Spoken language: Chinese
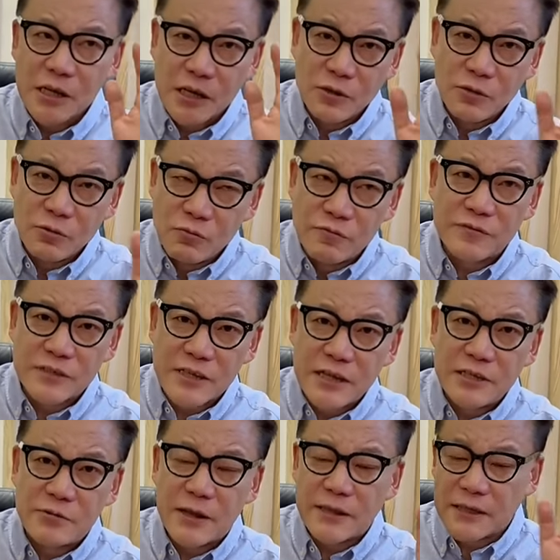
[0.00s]
跟农夫山
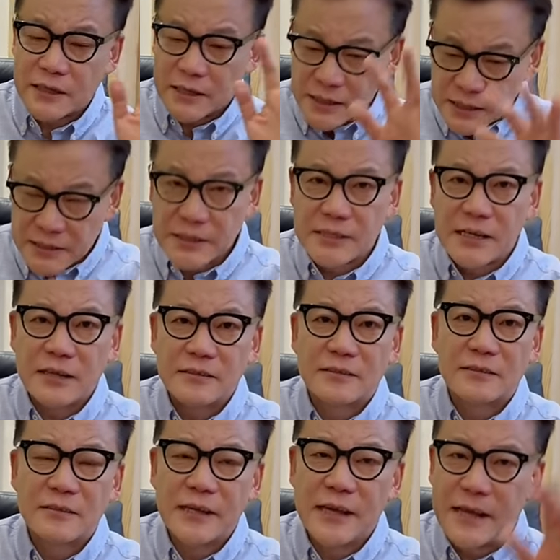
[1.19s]
泉的这场
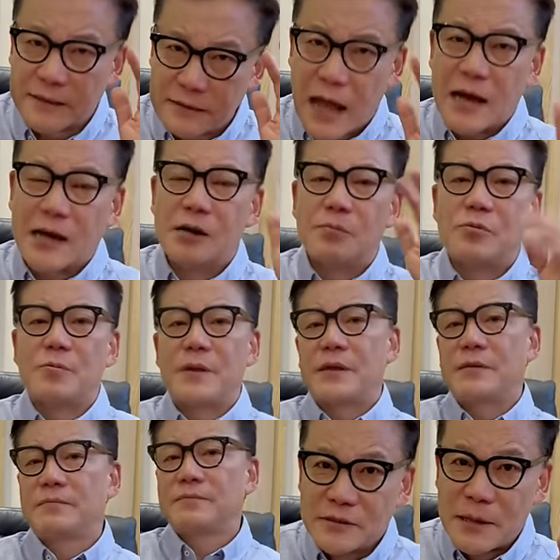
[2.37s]
撕裂大可不必，
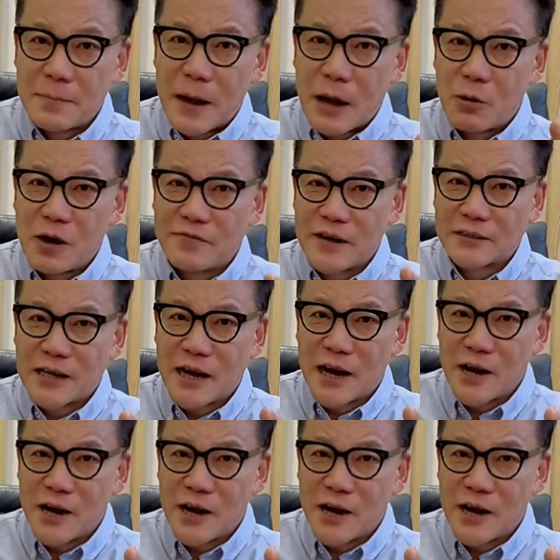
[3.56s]
咱把话放这。